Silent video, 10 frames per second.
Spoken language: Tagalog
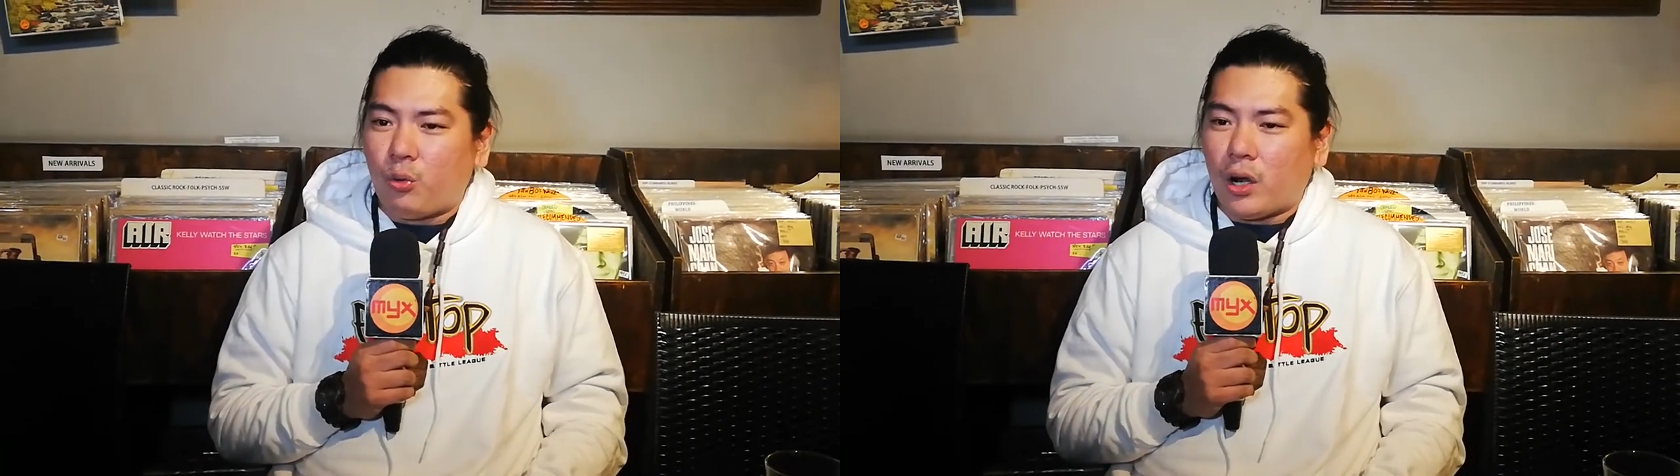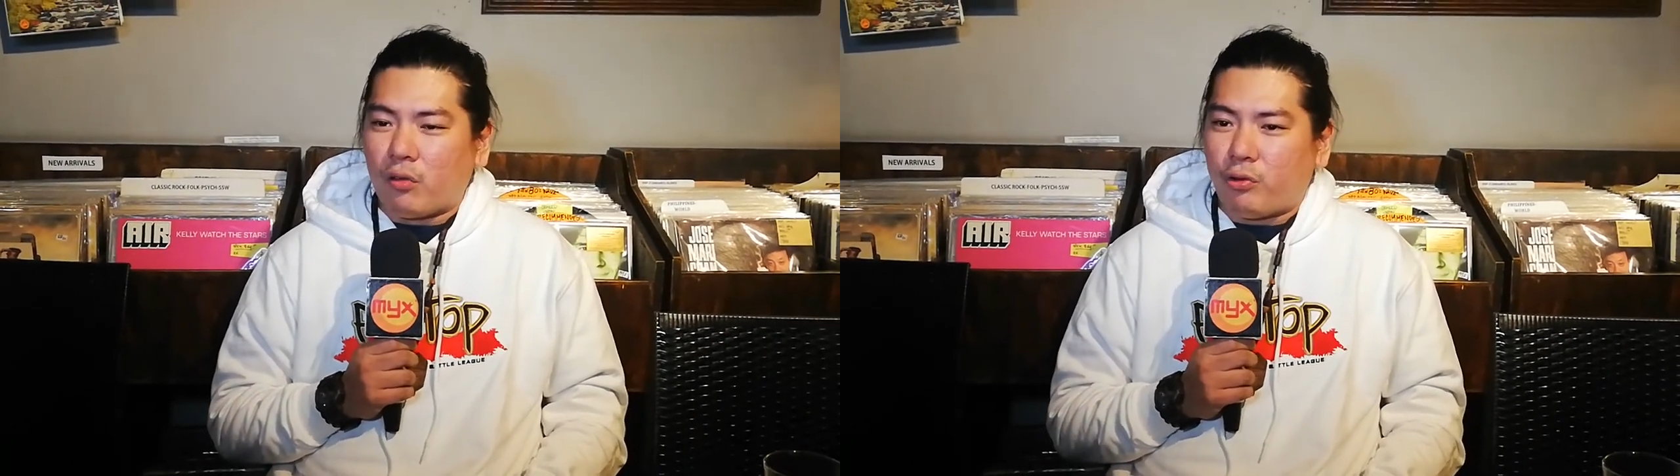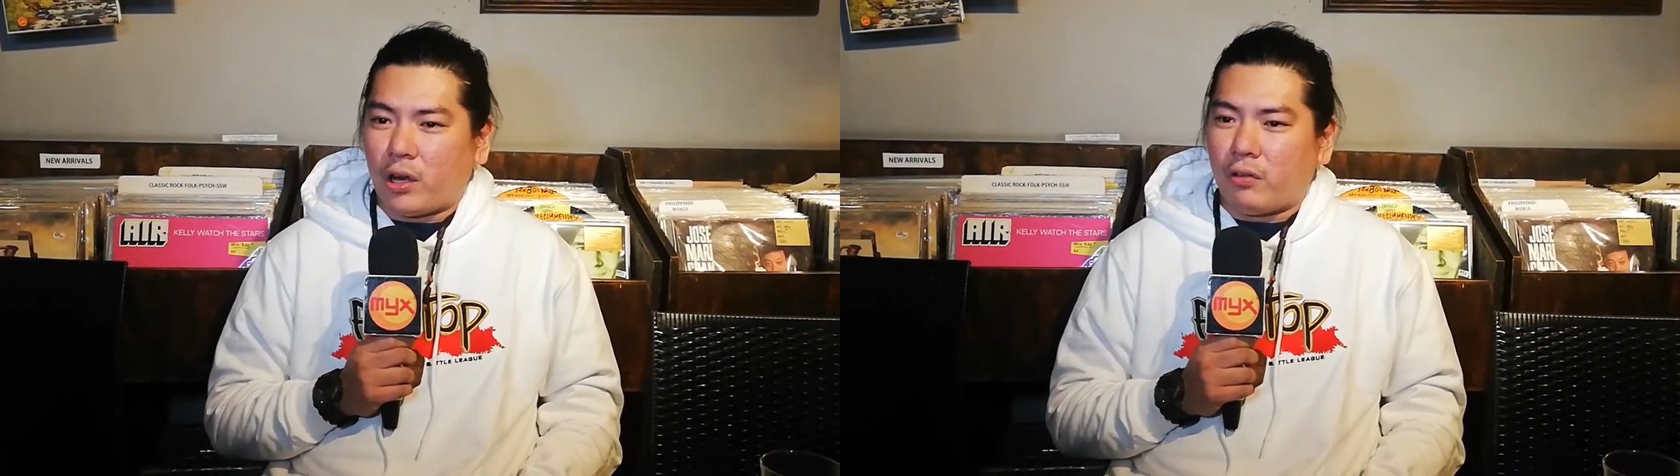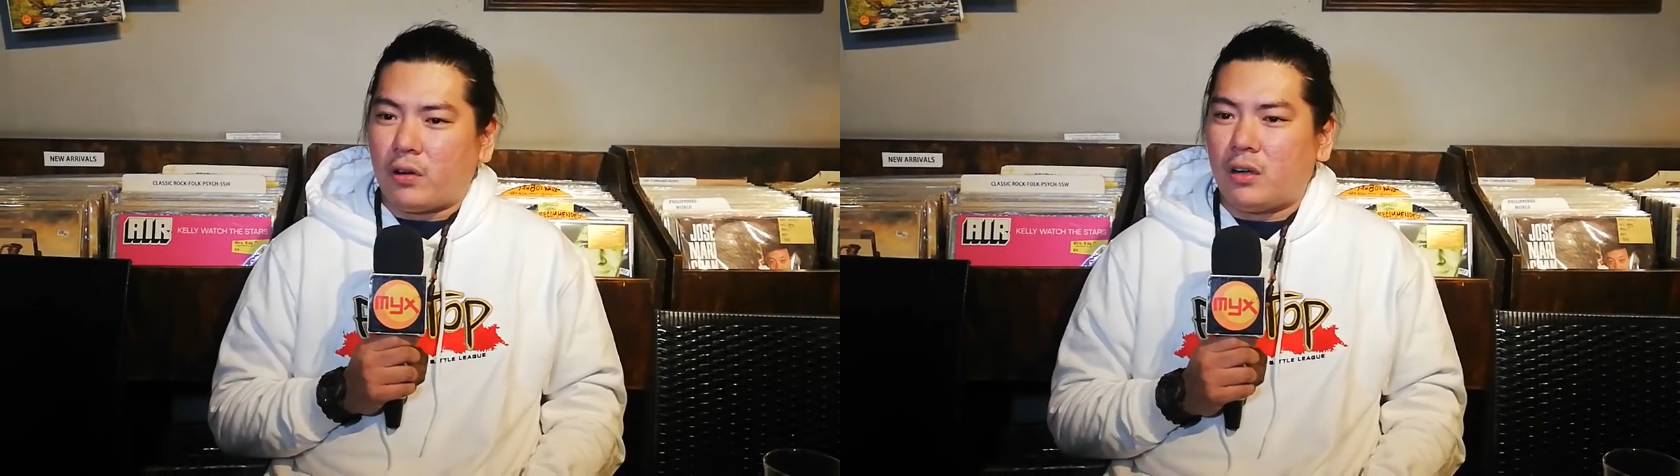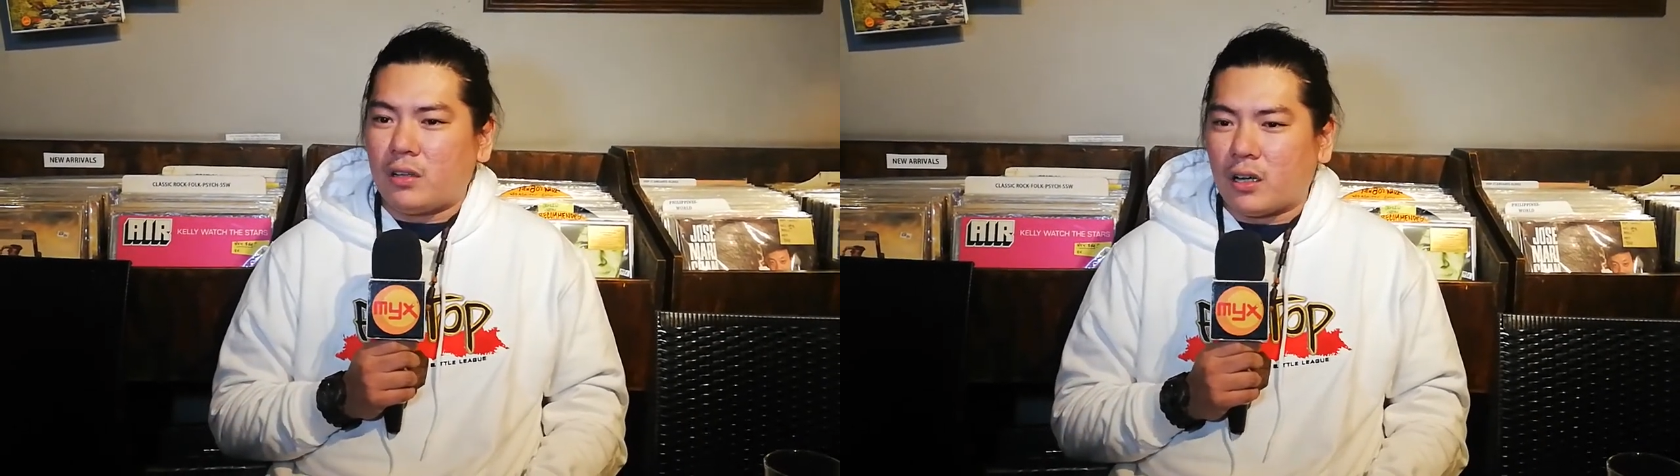walang
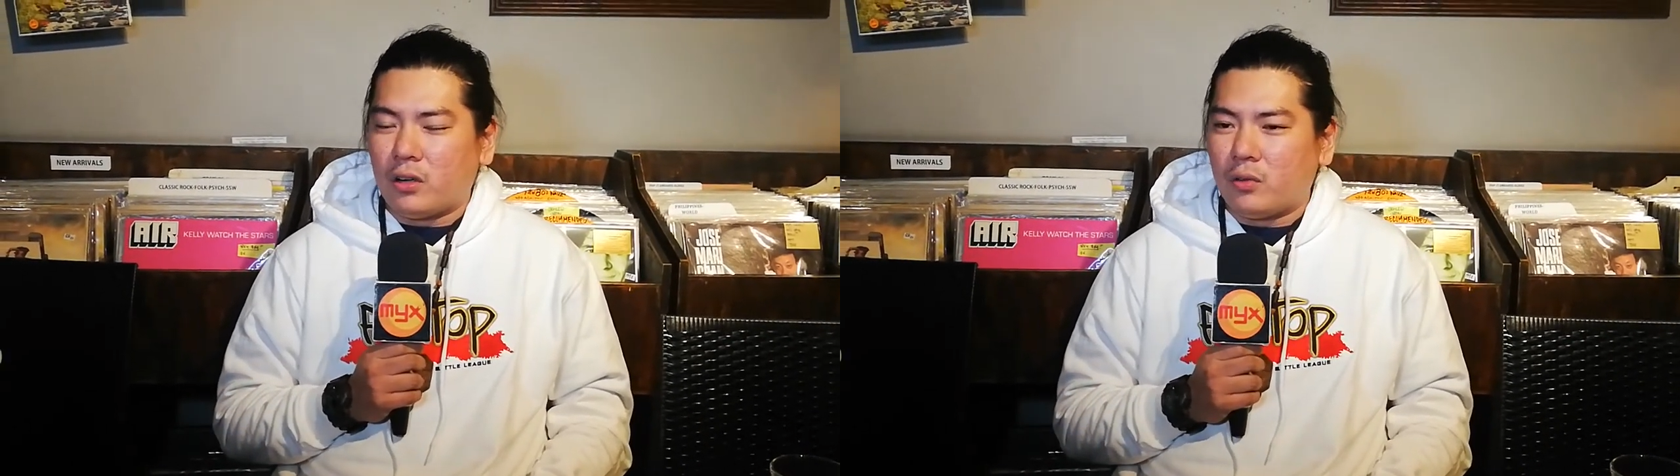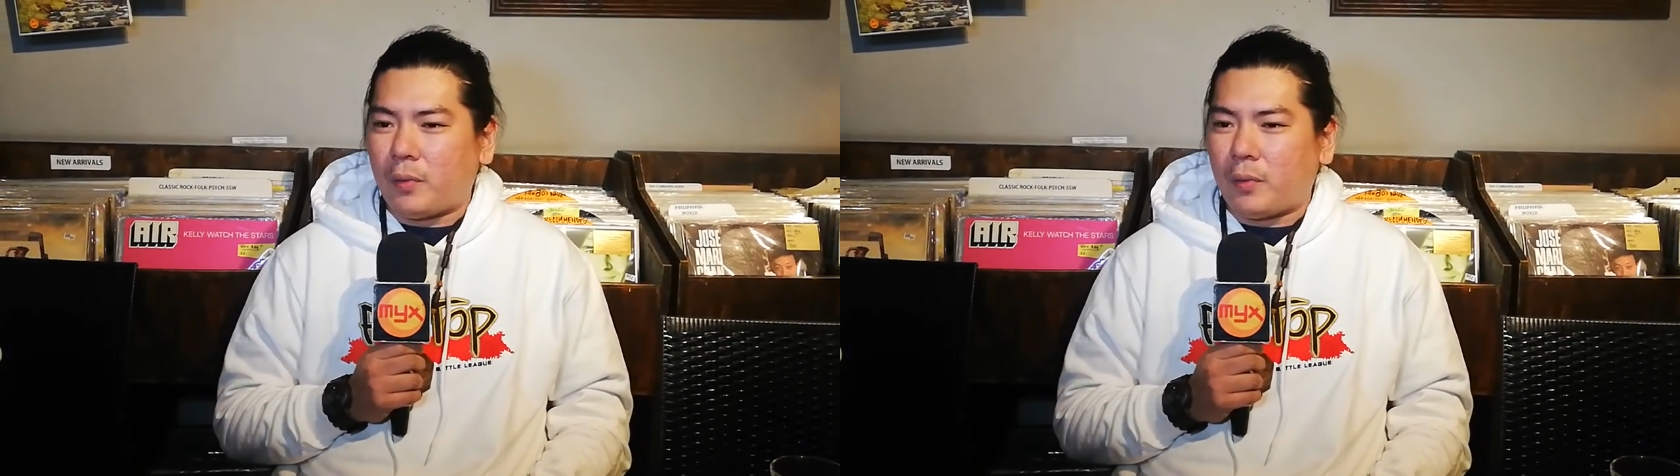forever na ganun.